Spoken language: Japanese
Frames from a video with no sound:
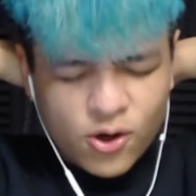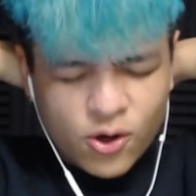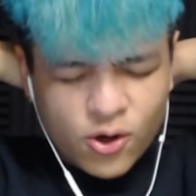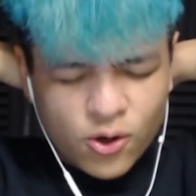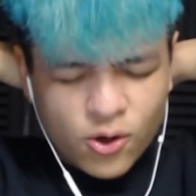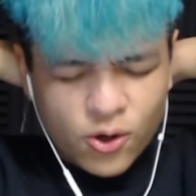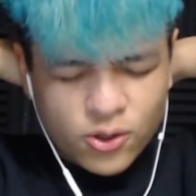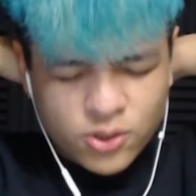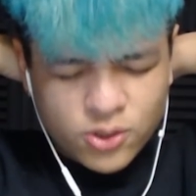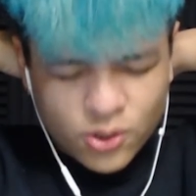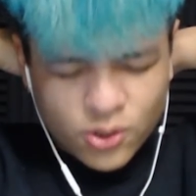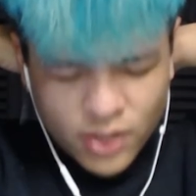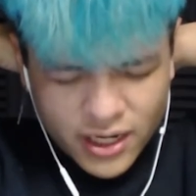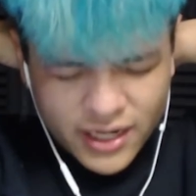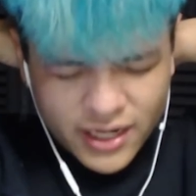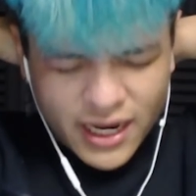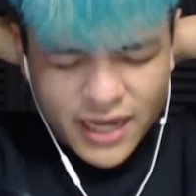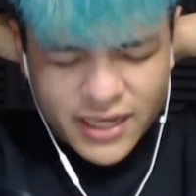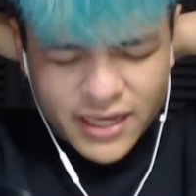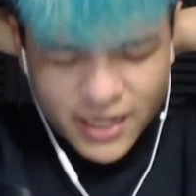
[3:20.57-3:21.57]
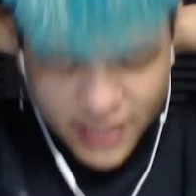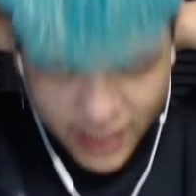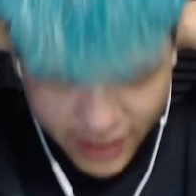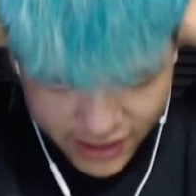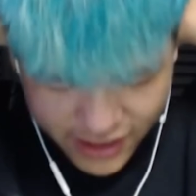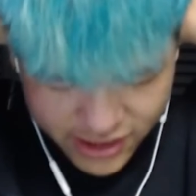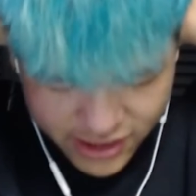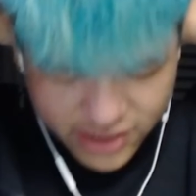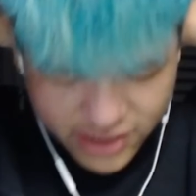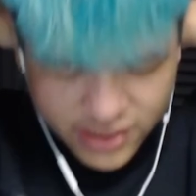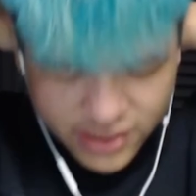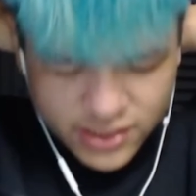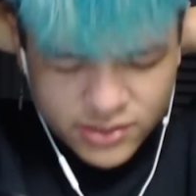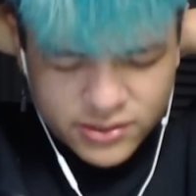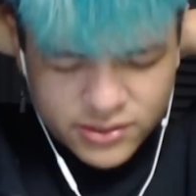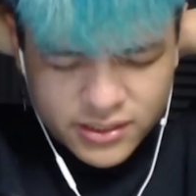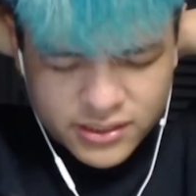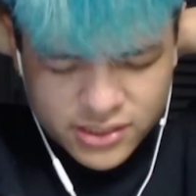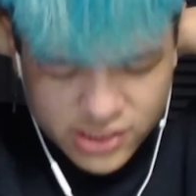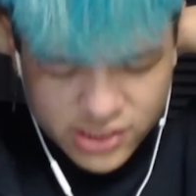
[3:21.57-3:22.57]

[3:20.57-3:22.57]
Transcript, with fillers: 遅かれ早かれ死ねる死